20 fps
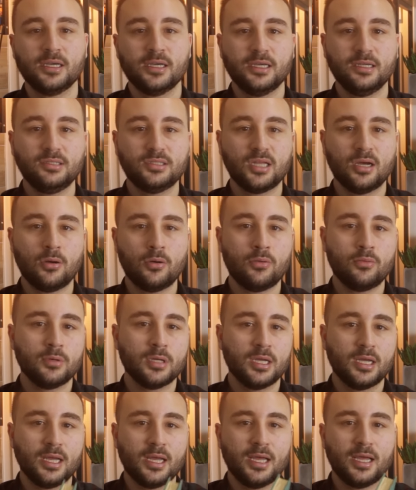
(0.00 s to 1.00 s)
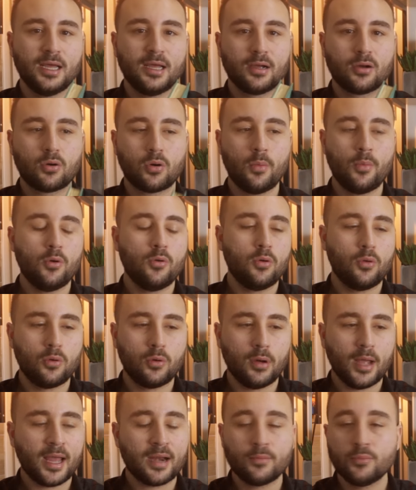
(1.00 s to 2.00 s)
Então,
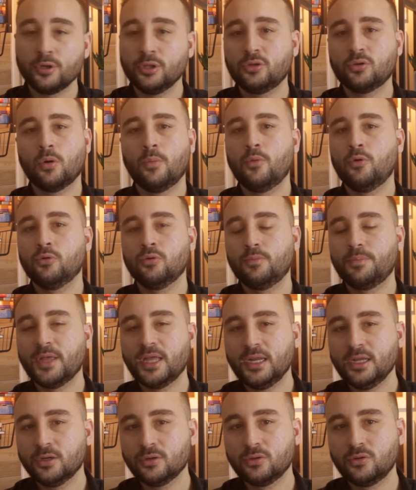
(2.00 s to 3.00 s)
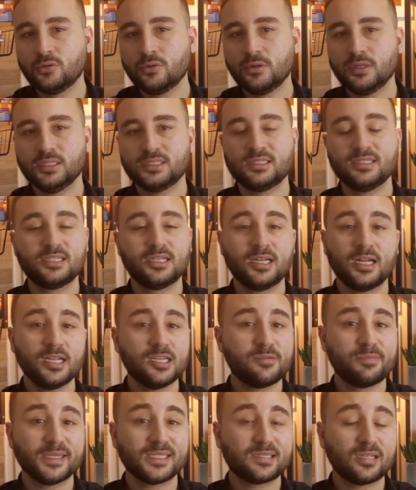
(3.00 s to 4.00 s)
como era muito comum no período, esses
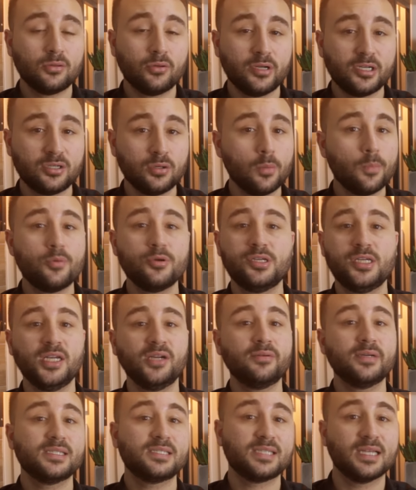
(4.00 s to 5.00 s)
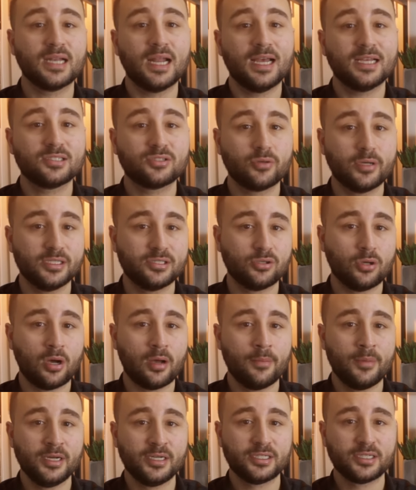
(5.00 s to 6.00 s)
grandes pensadores não podiam assinar suas
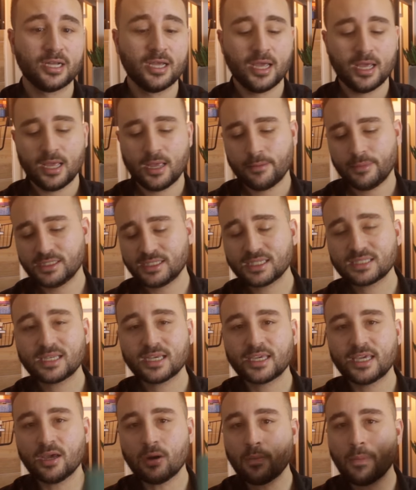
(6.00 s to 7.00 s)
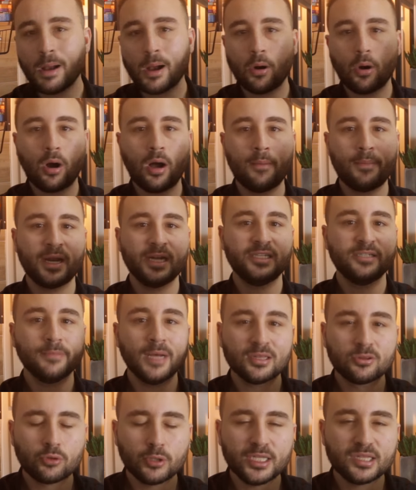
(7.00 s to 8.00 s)
obras. Mas essa aqui é uma obra de
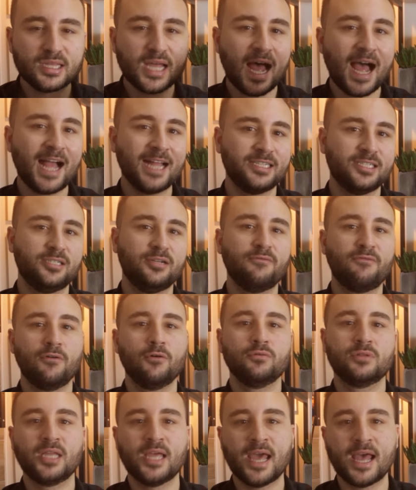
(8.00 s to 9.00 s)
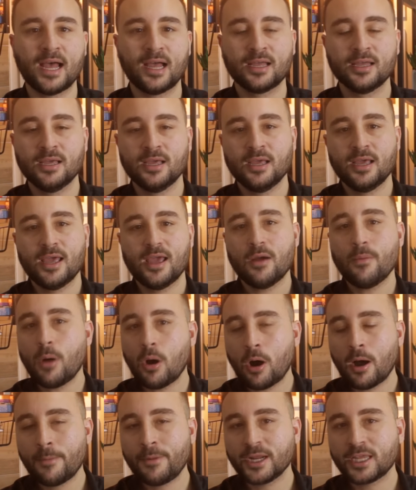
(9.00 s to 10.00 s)
maturidade de Voltaire. É uma
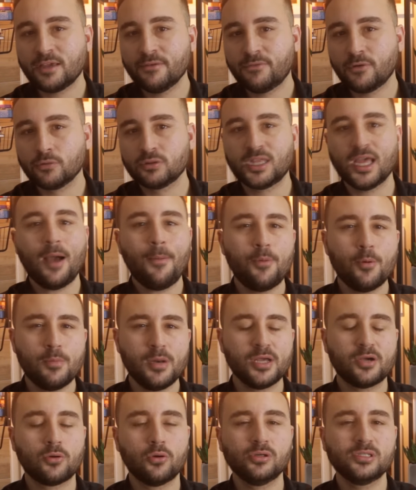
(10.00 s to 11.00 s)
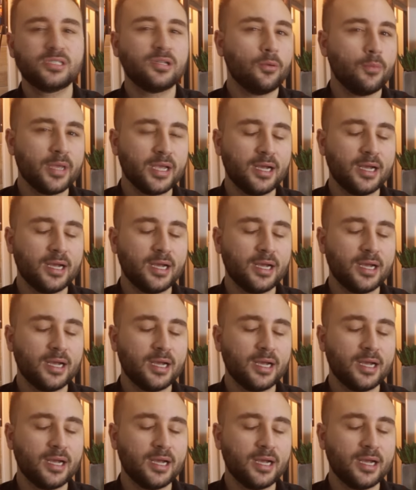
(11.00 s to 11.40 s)
obra que Voltaire publicou, se não me